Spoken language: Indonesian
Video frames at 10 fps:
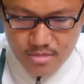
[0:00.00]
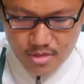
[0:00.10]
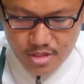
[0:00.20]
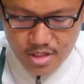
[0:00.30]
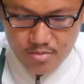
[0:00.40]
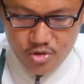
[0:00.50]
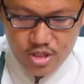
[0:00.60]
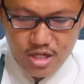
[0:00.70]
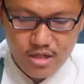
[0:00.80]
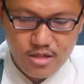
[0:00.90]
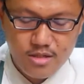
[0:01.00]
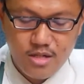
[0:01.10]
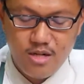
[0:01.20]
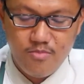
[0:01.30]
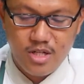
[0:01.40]
disebutkan
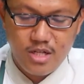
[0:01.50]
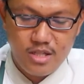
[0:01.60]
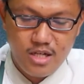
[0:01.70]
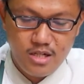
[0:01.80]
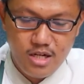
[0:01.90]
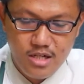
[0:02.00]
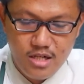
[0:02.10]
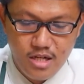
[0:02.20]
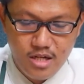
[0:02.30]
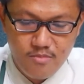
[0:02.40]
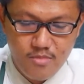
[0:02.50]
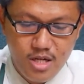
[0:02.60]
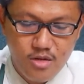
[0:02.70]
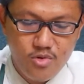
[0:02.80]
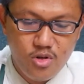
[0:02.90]
dalam pengertiannya adalah
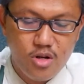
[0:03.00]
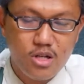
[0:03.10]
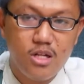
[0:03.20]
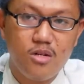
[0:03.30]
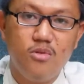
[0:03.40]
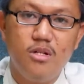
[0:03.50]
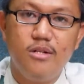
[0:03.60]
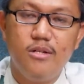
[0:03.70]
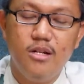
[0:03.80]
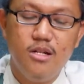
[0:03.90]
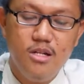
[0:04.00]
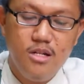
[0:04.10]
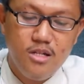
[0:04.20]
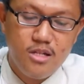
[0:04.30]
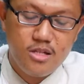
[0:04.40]
maun raqiqun ya
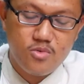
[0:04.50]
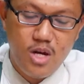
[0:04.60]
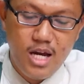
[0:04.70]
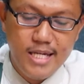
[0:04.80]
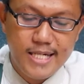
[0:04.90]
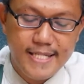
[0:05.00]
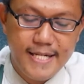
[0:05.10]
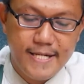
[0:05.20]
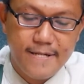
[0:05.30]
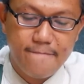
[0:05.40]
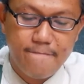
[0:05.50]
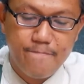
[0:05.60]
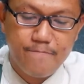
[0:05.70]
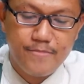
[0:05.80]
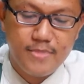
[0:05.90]
yaitu air yang
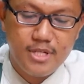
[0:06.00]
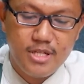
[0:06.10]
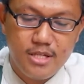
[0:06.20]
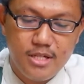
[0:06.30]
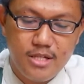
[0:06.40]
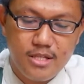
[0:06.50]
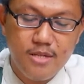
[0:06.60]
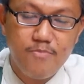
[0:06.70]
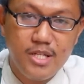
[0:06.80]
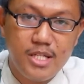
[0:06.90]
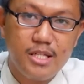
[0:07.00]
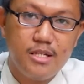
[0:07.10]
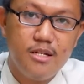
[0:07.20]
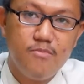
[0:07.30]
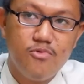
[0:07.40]
uh, tipis
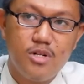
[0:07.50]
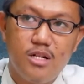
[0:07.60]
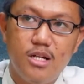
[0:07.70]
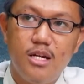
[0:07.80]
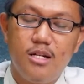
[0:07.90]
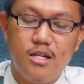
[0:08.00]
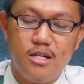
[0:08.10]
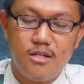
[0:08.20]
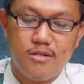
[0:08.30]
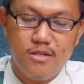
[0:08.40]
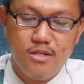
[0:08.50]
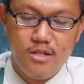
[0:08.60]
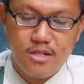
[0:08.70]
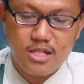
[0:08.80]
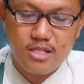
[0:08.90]
ya bukan air yang
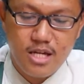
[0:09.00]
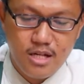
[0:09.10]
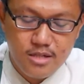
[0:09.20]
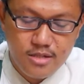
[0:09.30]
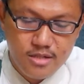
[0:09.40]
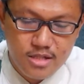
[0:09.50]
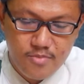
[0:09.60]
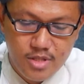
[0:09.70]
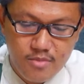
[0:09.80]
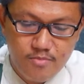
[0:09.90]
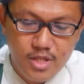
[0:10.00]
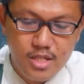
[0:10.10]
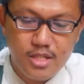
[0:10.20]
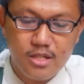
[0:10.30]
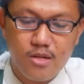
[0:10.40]
kental ya, tapi
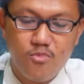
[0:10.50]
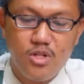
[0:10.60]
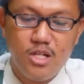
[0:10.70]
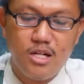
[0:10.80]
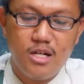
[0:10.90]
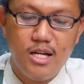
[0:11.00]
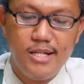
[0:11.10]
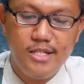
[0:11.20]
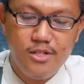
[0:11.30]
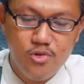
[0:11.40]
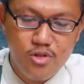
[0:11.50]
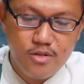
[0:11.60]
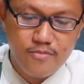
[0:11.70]
tipis, kemudian lazijun